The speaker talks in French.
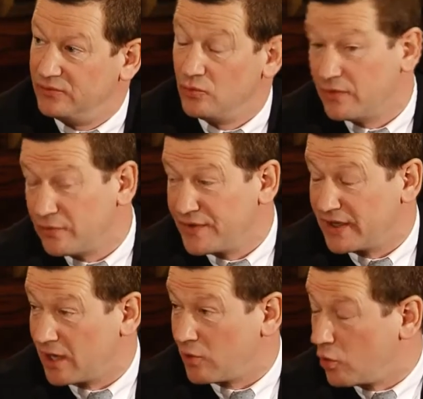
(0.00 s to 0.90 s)
Nous l'avons fait
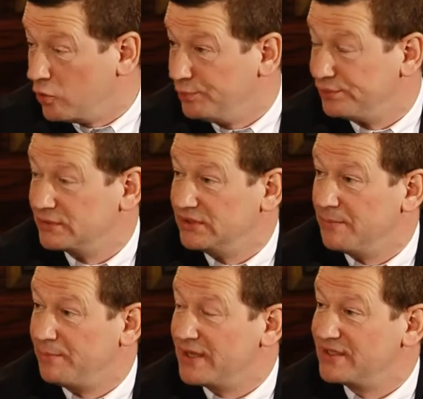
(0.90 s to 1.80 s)
avec un grand groupe,
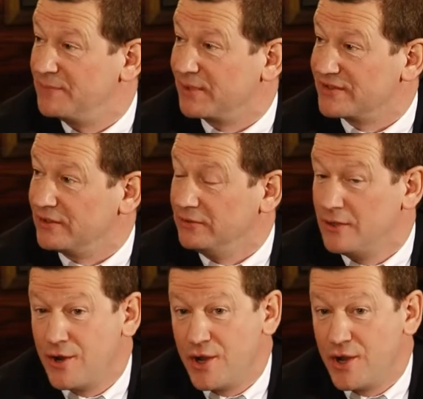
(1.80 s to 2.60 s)
ça, pas ici présent.